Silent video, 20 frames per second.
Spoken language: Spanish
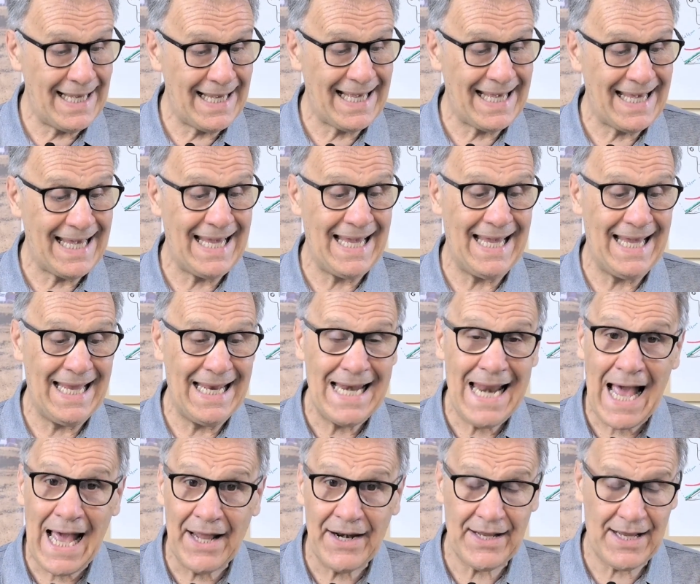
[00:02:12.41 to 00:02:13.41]
es que
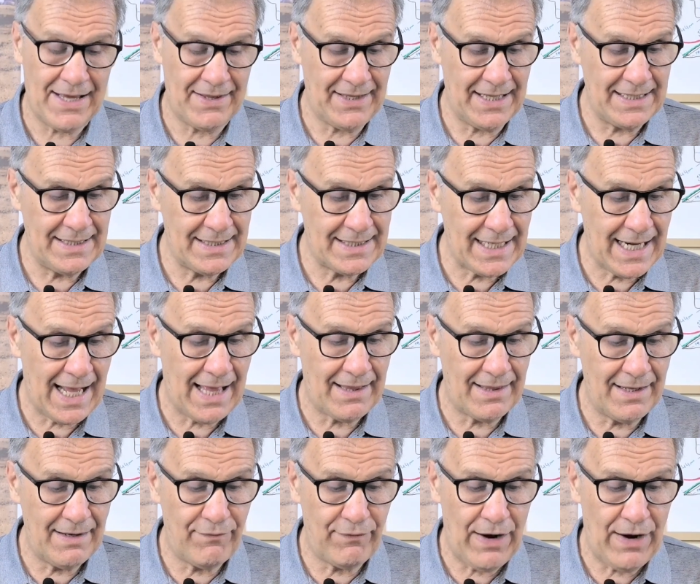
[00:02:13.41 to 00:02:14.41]
el área de
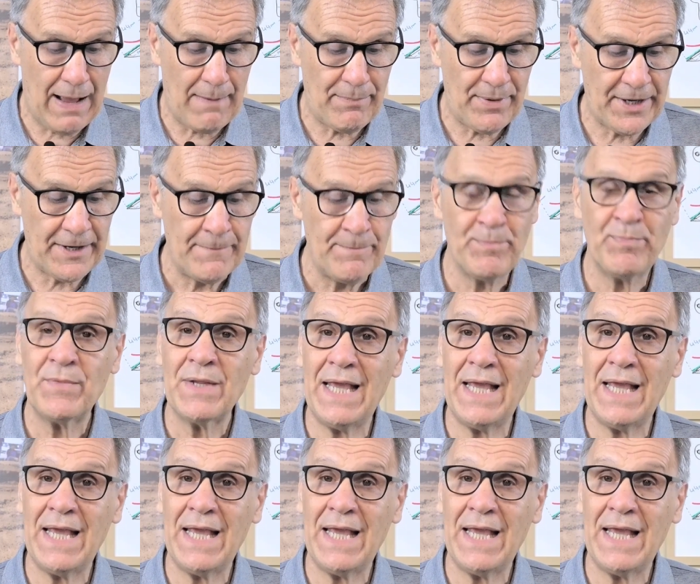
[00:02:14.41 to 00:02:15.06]
entrada del flapper